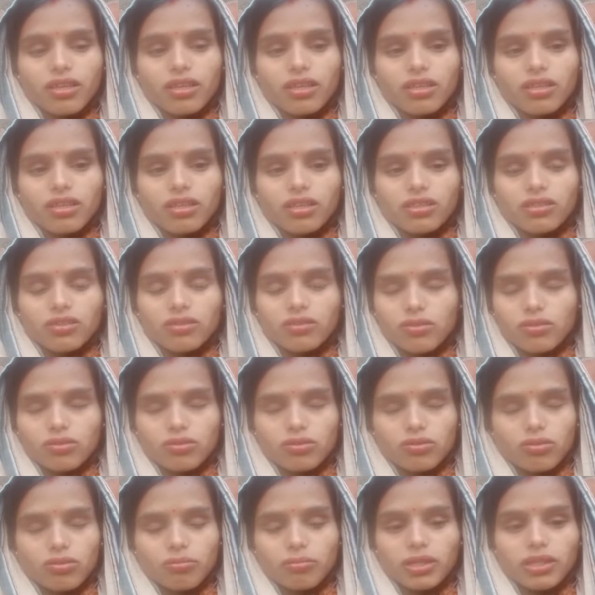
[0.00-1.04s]
उसको मैं
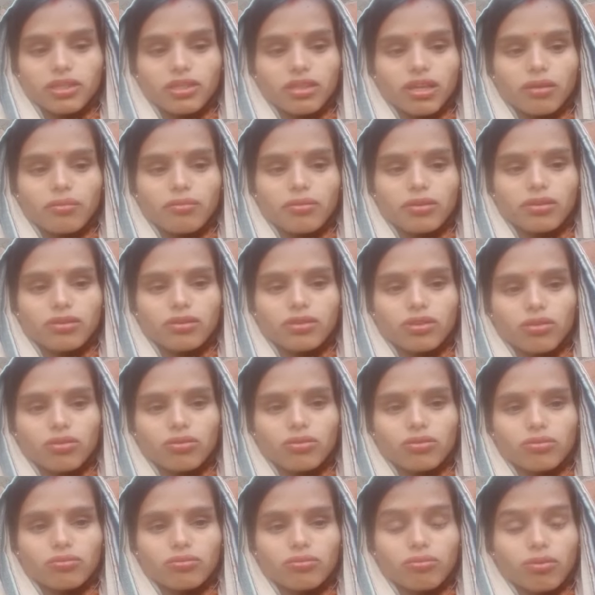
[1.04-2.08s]
क्या बताऊँ
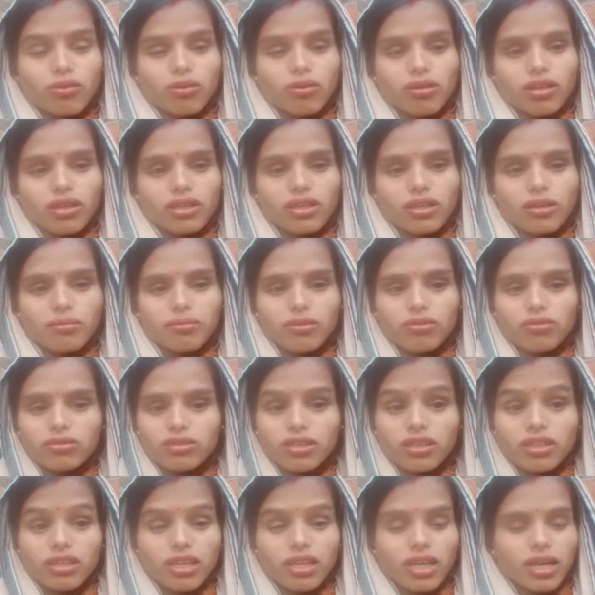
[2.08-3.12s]
बोलने का मैं उसका नाम
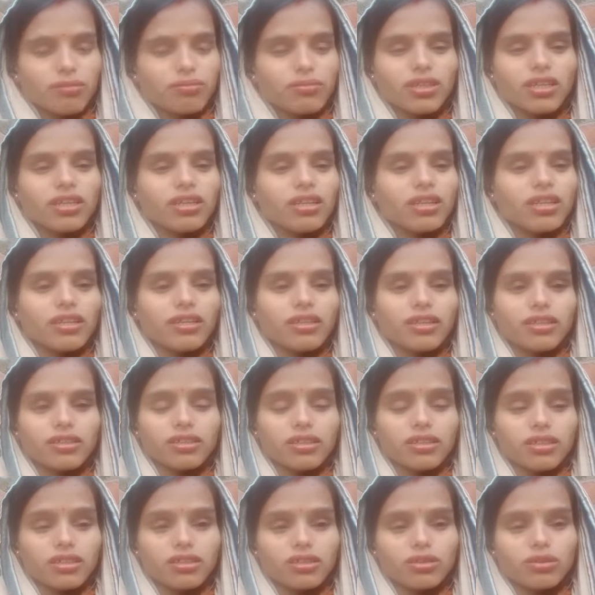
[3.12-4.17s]
नहीं लेना चाहिए
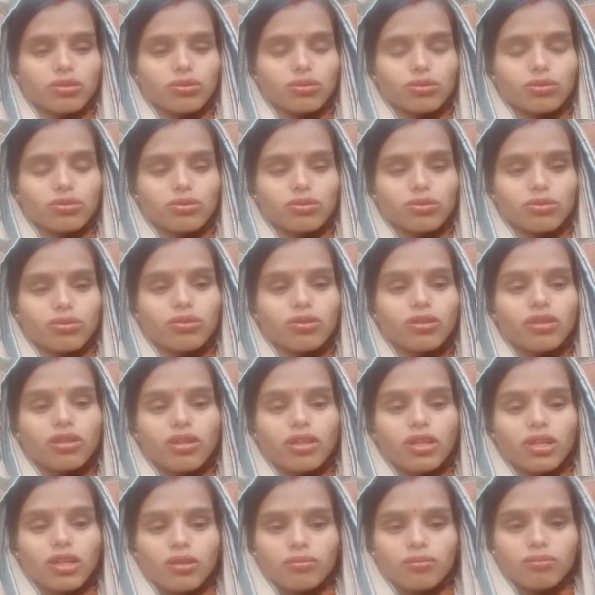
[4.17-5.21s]
दोस्तों
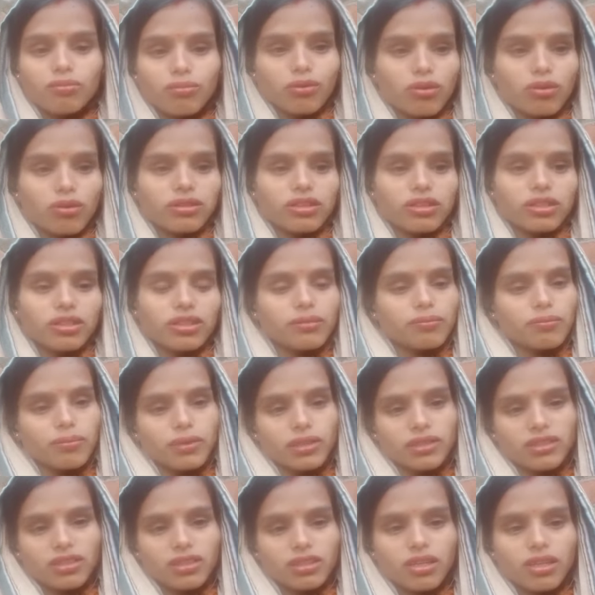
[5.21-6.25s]
बोलते हैं पति का
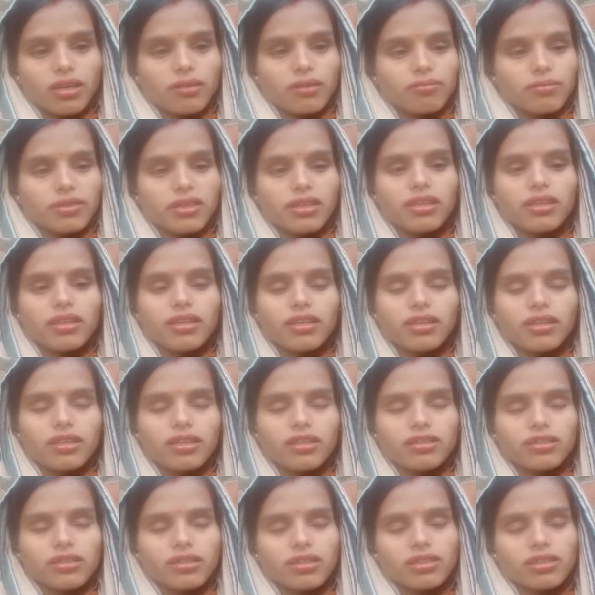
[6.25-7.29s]
नाम नहीं लेना चाहिए
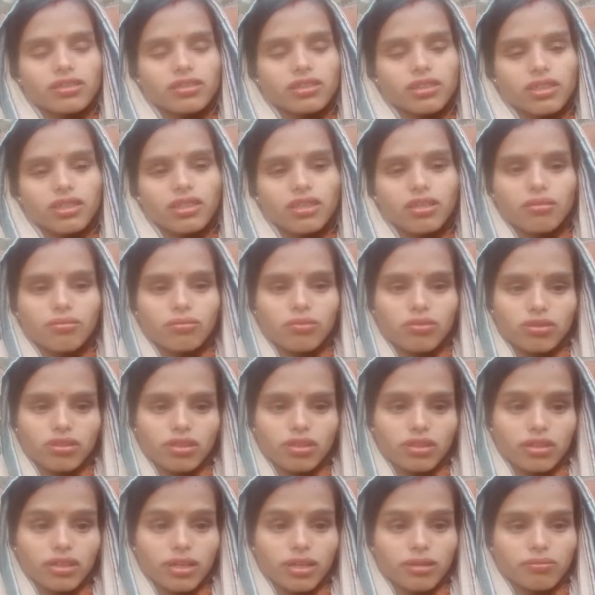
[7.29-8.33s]
इसलिए हम उनका नाम
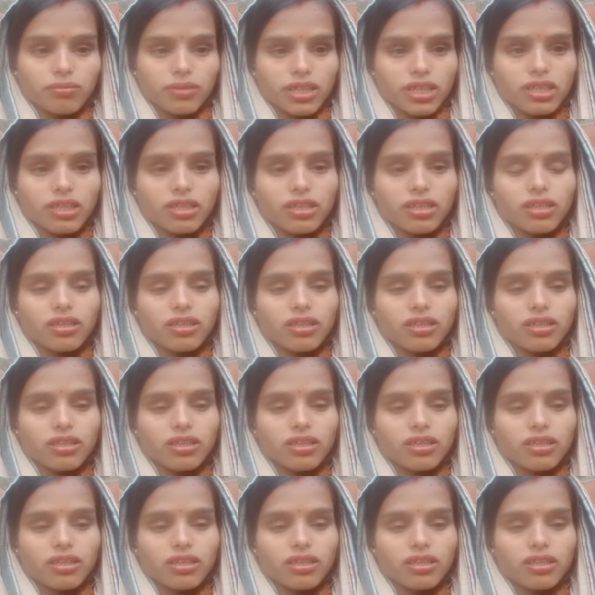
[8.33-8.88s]
नहीं ले रहे हैं